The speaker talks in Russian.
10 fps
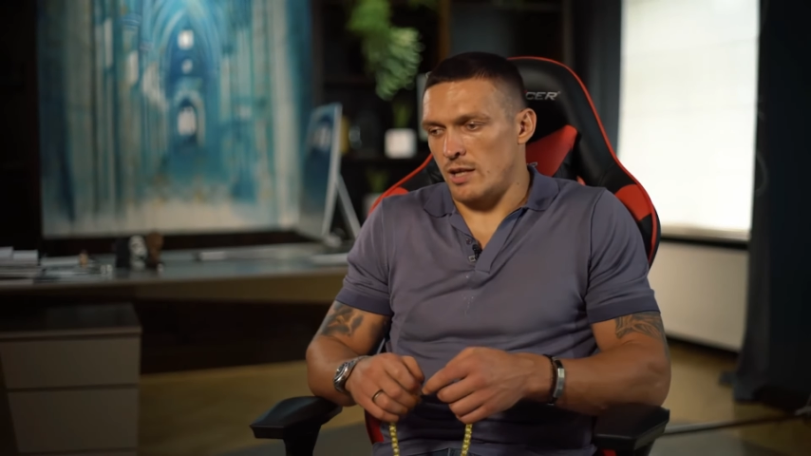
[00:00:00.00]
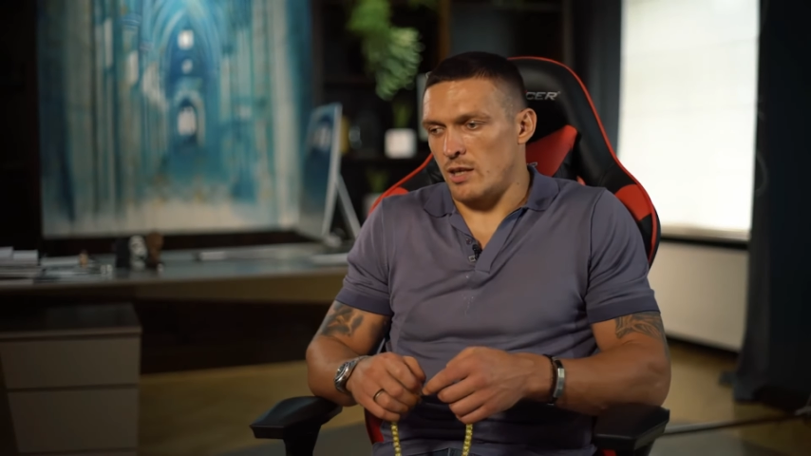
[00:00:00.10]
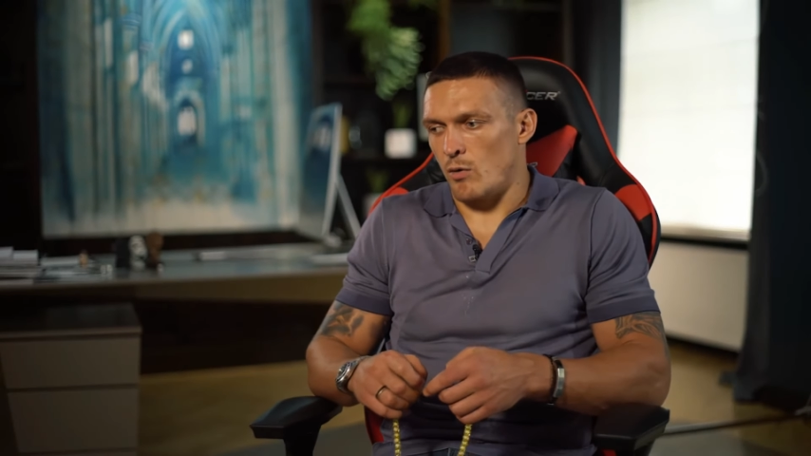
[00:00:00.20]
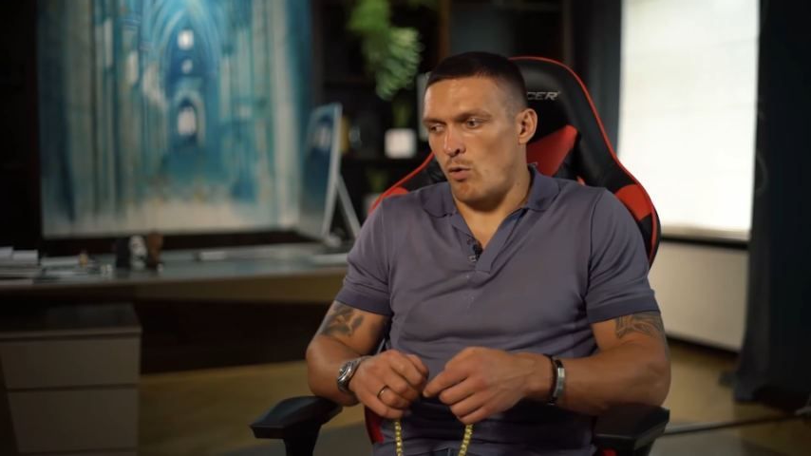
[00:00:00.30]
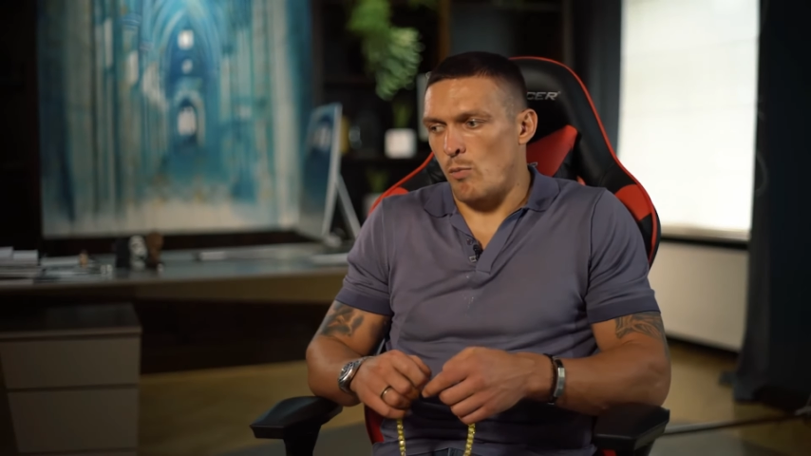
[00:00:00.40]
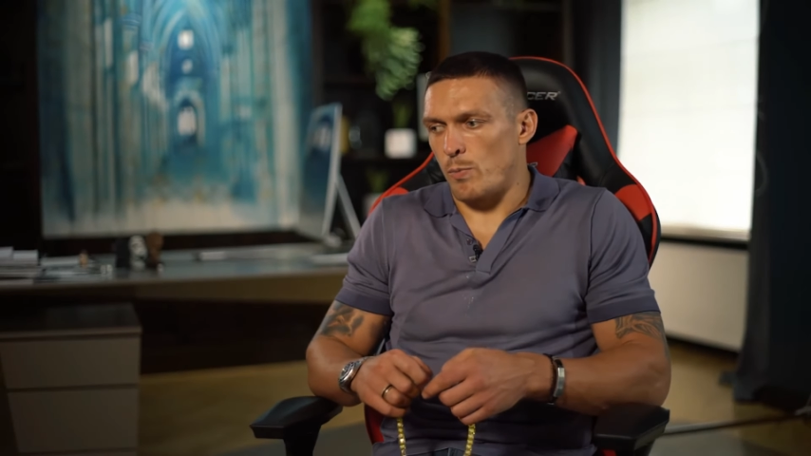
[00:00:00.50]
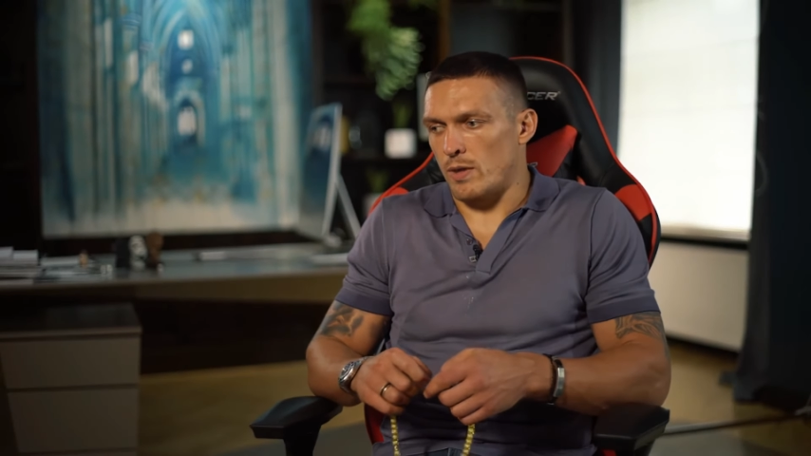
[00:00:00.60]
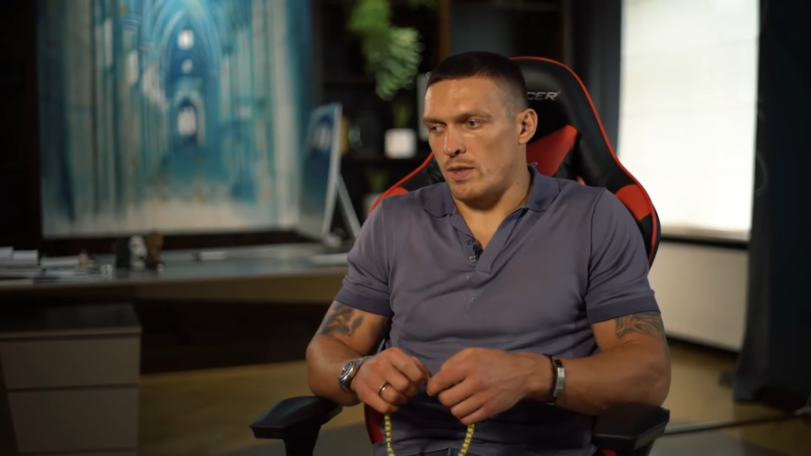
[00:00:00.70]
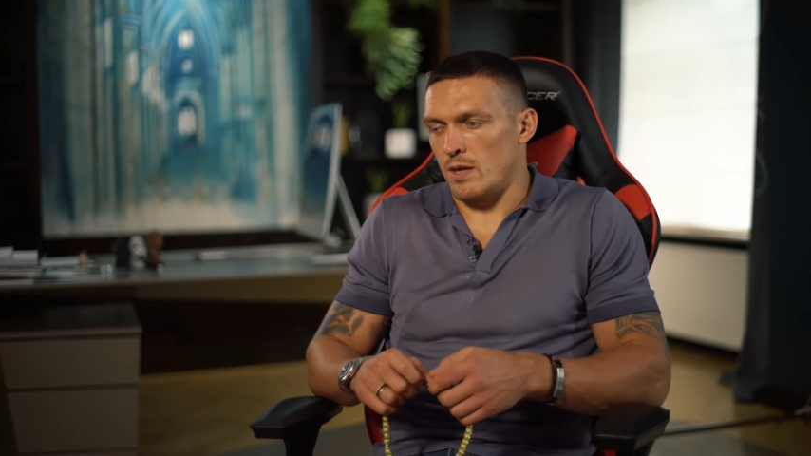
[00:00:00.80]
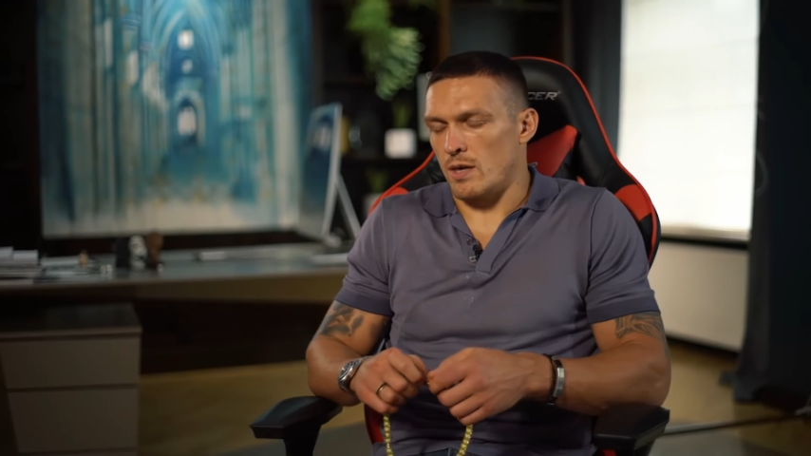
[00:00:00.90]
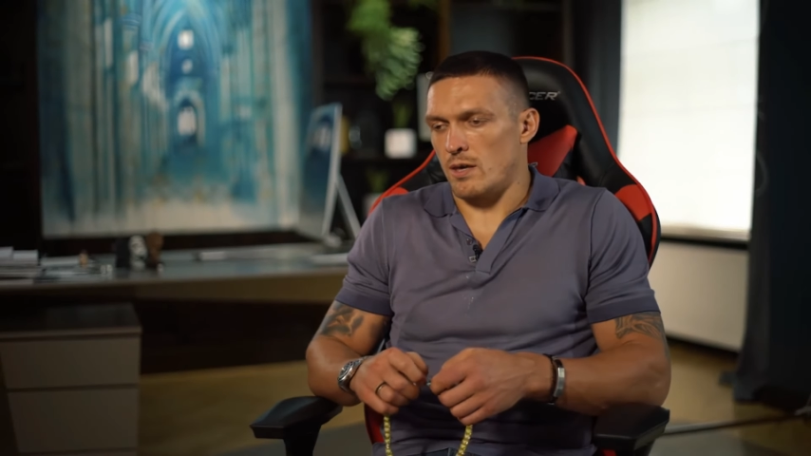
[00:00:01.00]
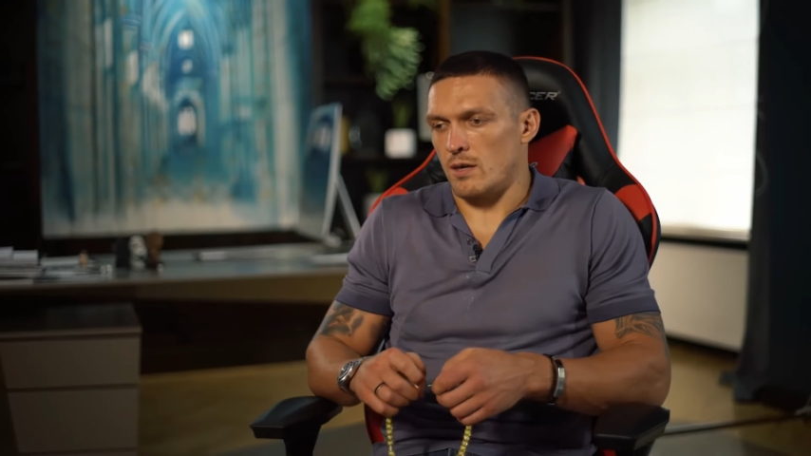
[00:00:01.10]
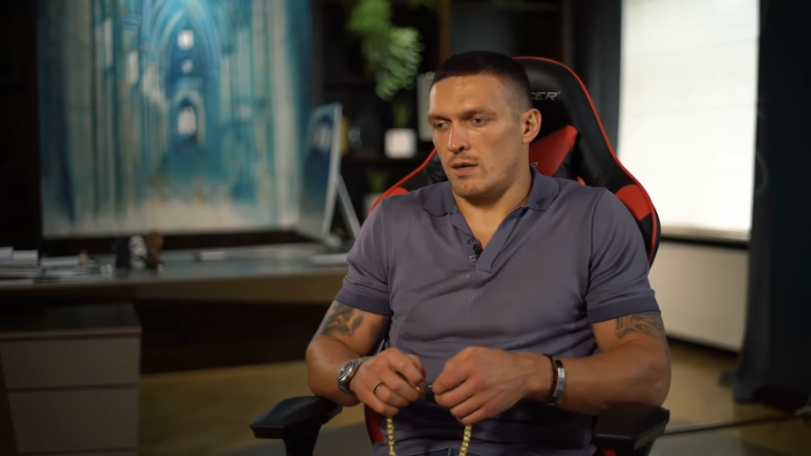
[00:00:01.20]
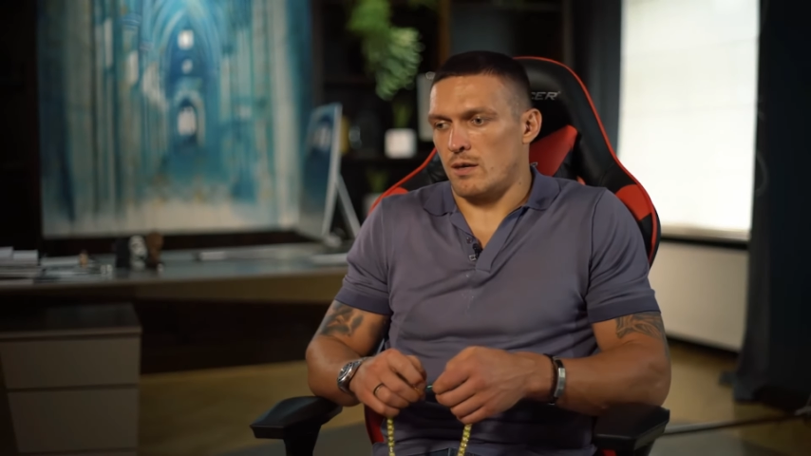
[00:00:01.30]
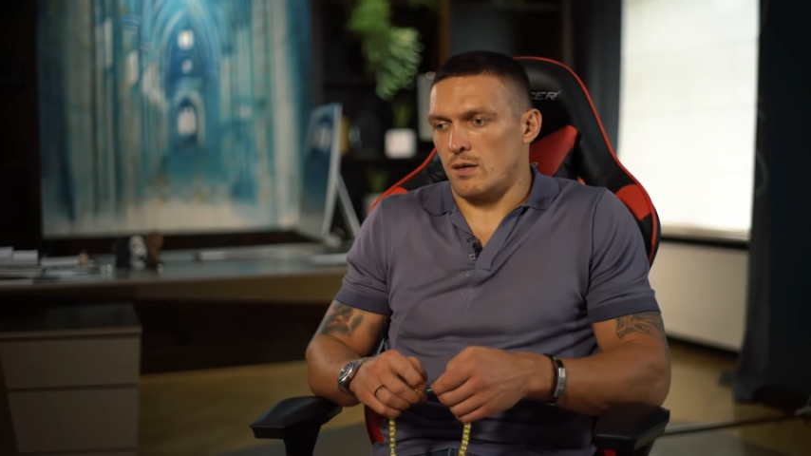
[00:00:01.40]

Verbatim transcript: они опытней.